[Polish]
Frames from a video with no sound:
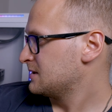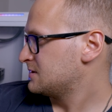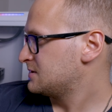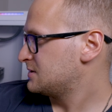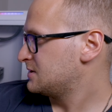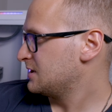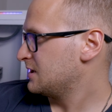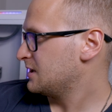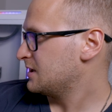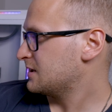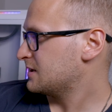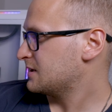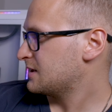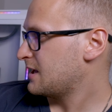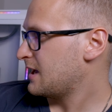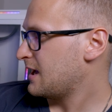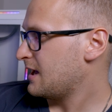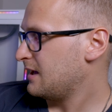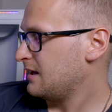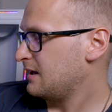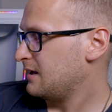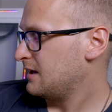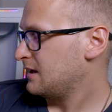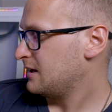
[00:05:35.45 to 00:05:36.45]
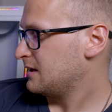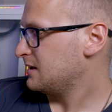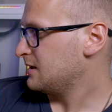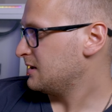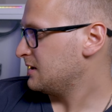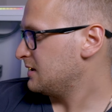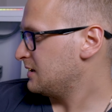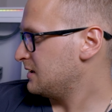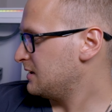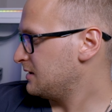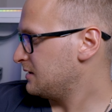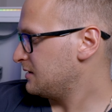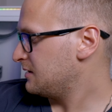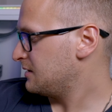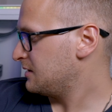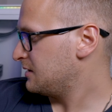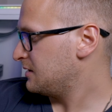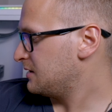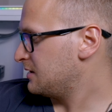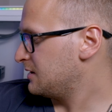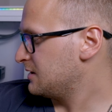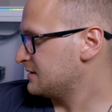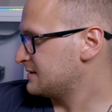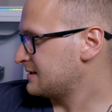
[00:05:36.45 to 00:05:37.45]
Cyk, nie? I
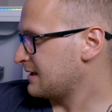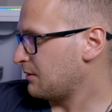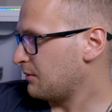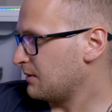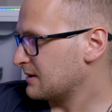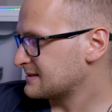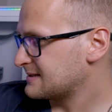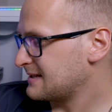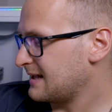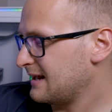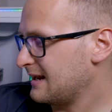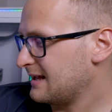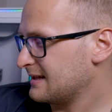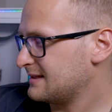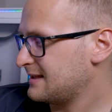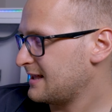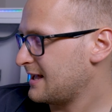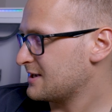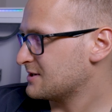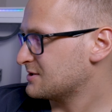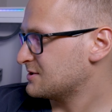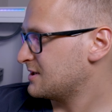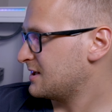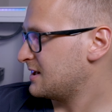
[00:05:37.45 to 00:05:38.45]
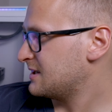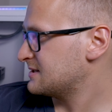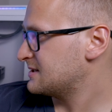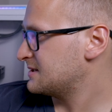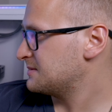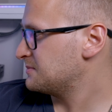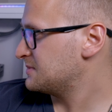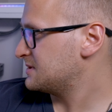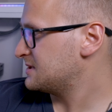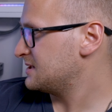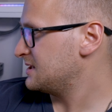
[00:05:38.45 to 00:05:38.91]
i cała sala też razem